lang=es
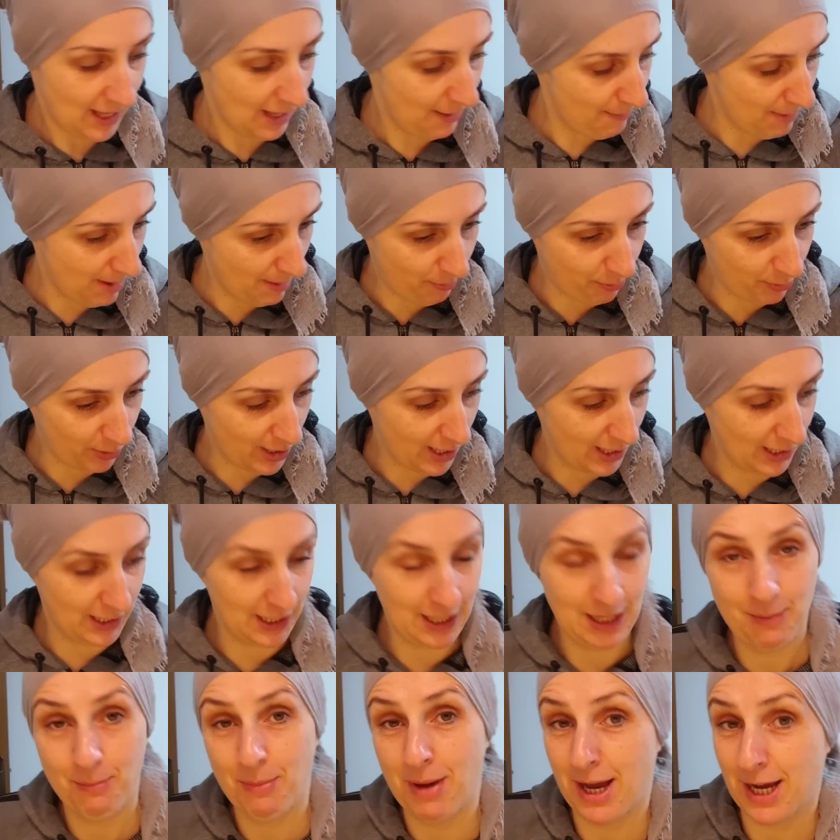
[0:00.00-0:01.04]
¿Qué más por
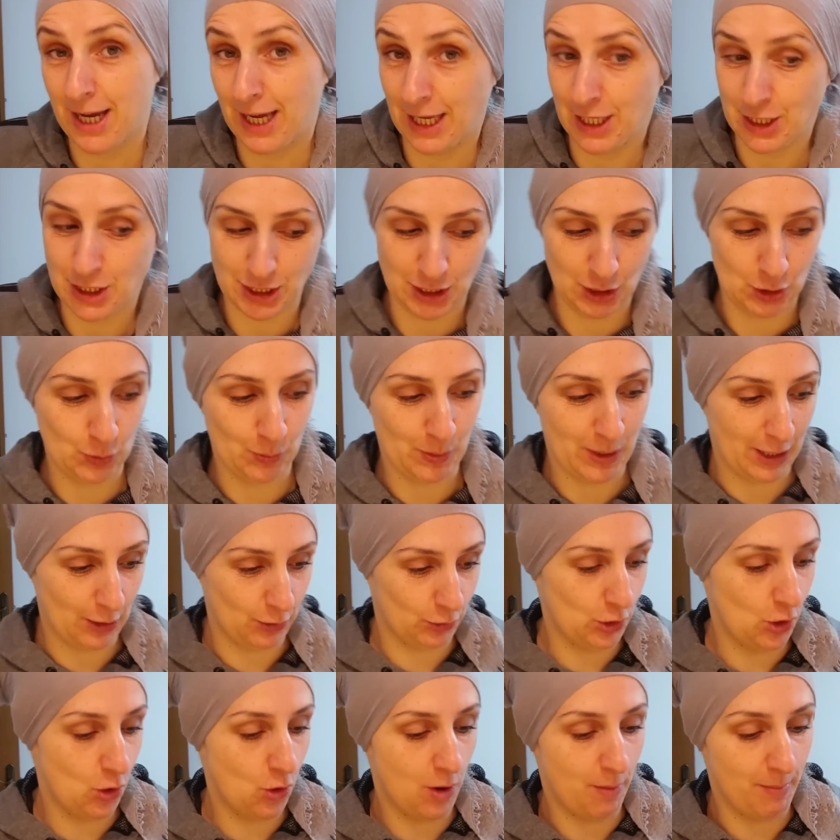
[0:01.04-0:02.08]
aquí? Más quesito, va,
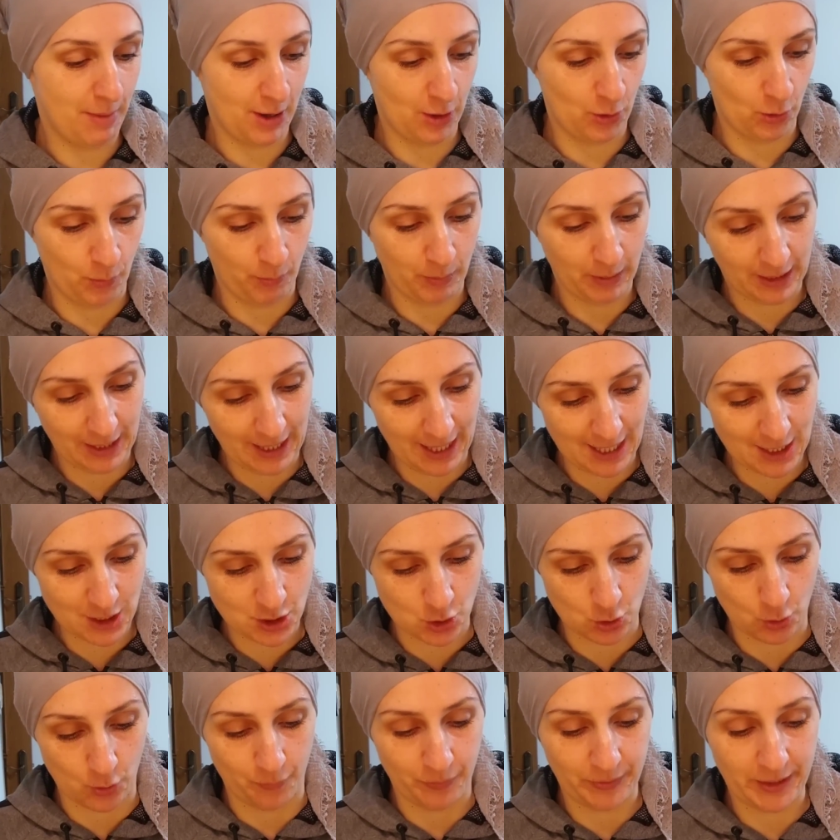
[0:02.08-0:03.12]
que lo tengo a mano.
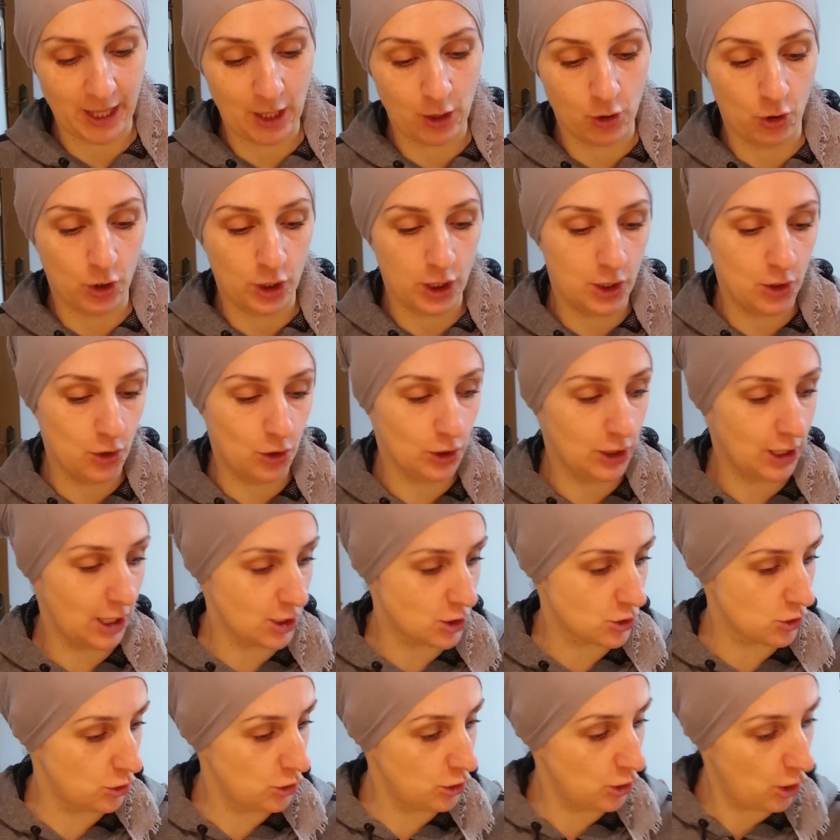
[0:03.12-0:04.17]
Queso. He cogido el
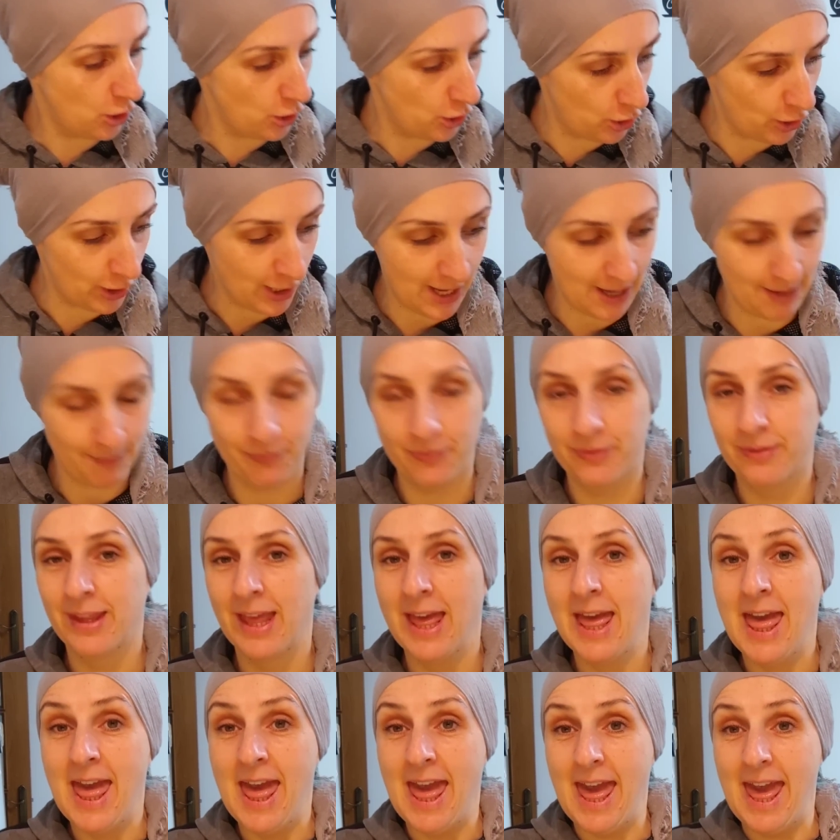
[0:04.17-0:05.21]
queso... ¡No, Nora!
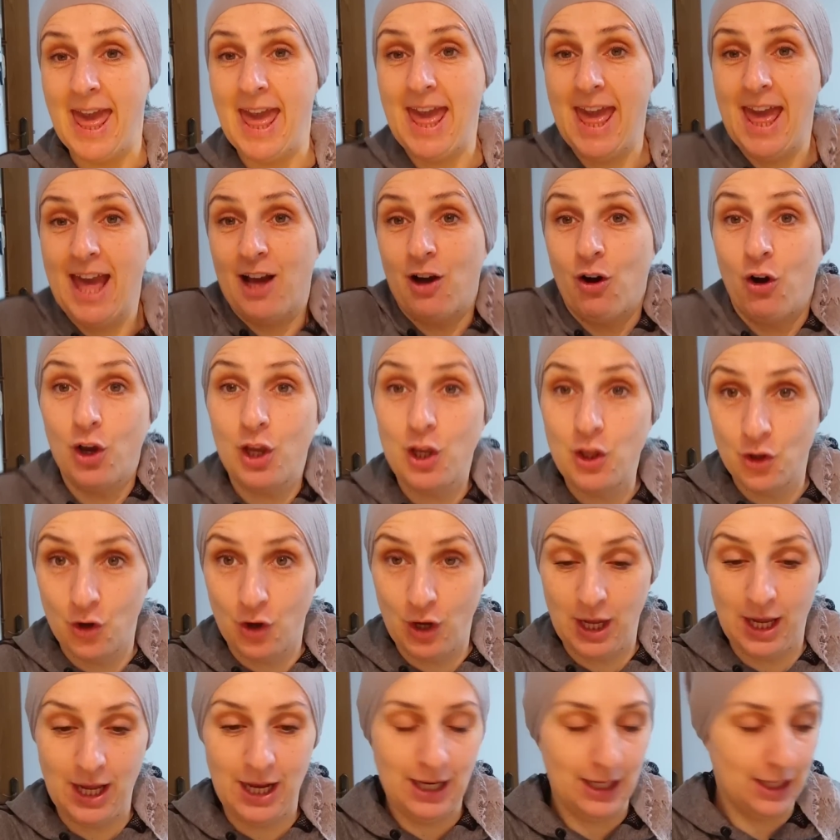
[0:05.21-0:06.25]
He
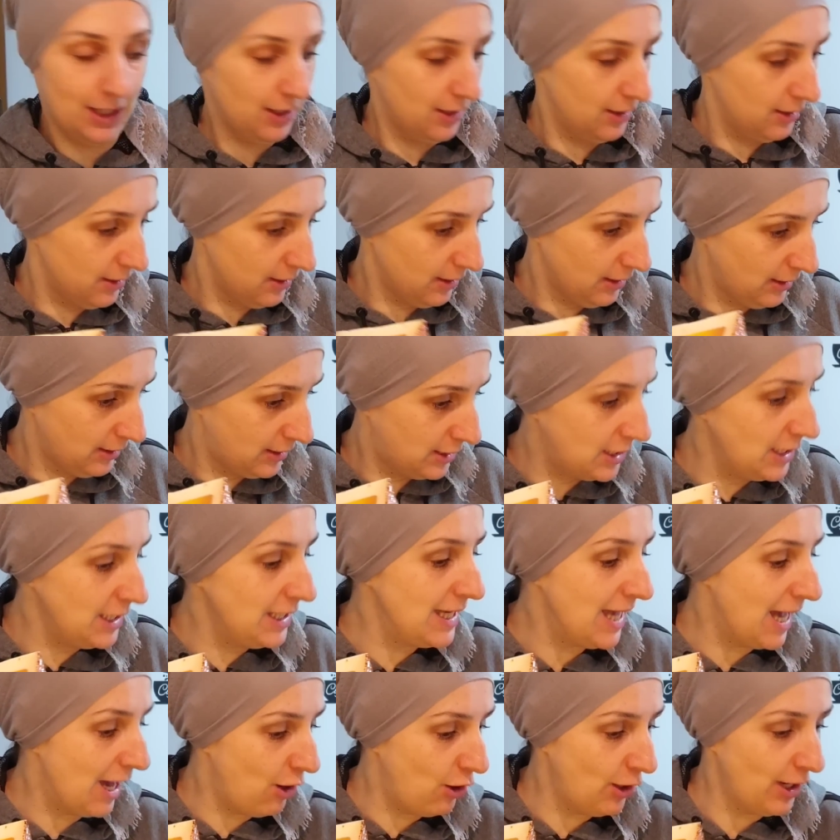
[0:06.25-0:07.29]
cogido el
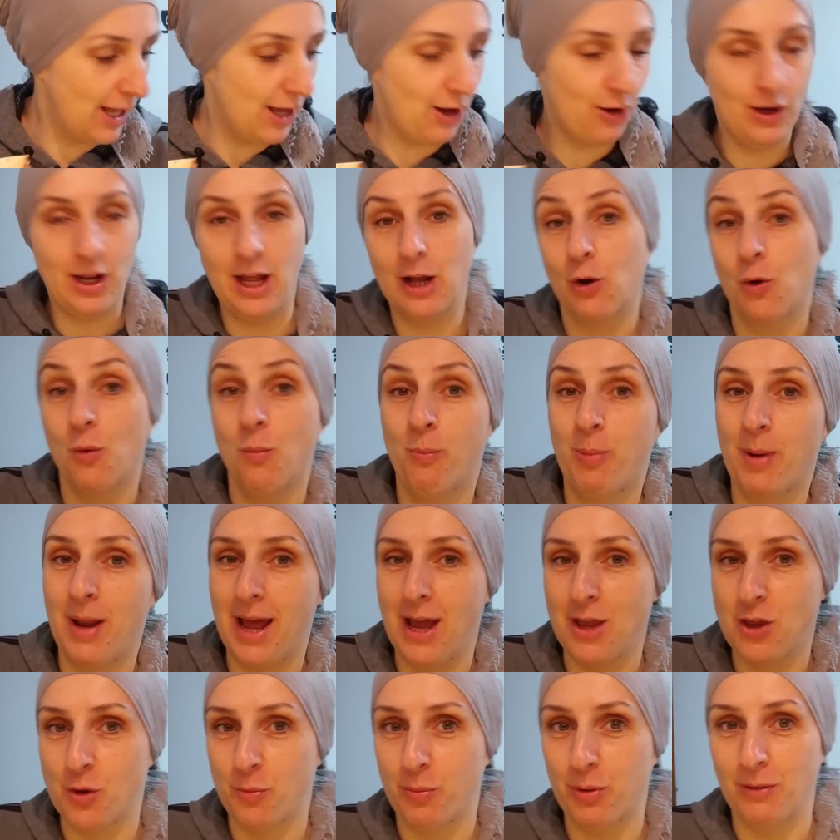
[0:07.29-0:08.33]
Sí, ahora, ahora,
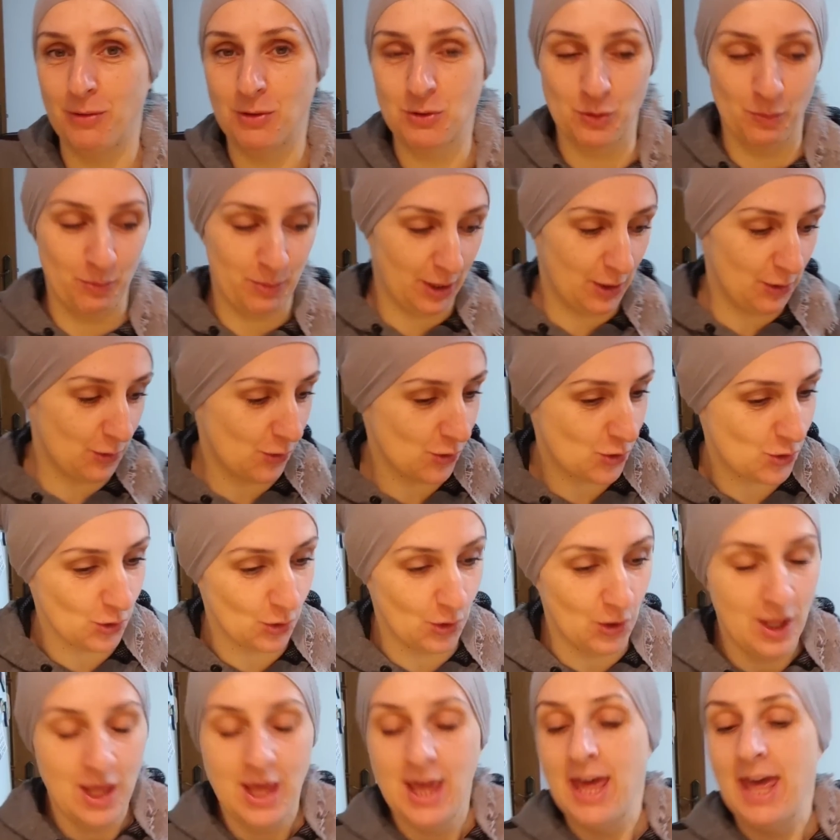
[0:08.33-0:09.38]
cumpleaños, porque he visto un
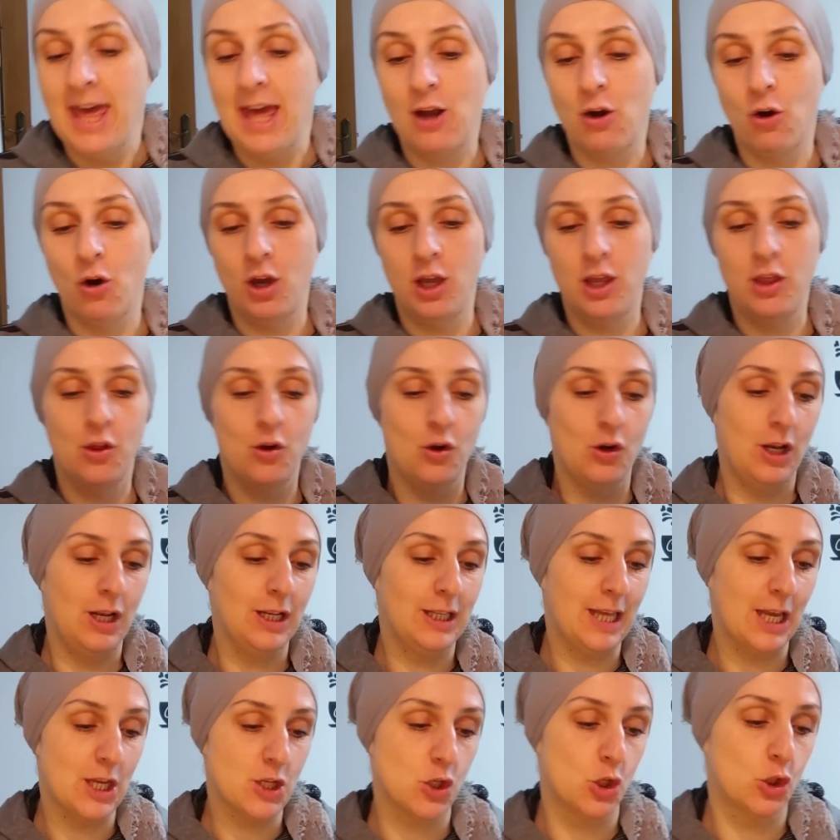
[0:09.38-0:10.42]
bizcocho. He cogido
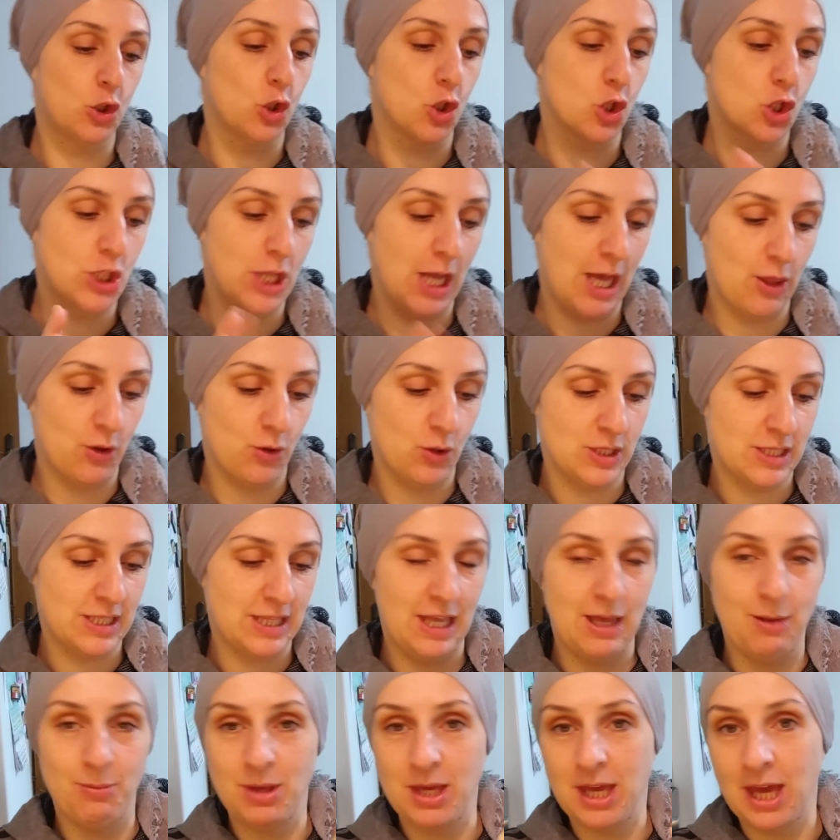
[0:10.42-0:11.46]
el queso tostado
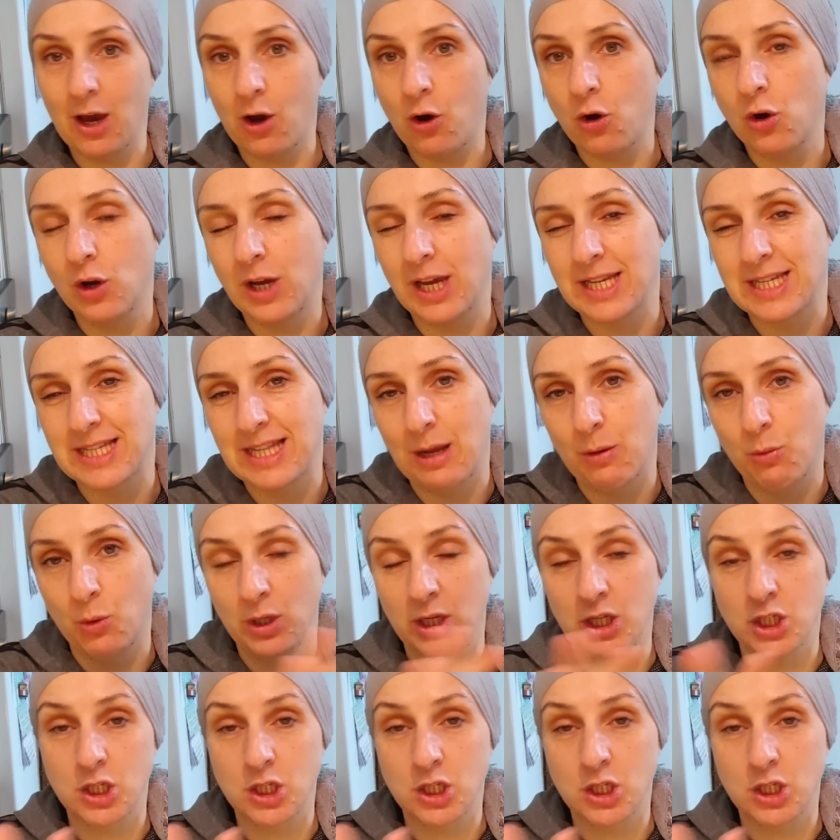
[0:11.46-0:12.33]
este viejo, que está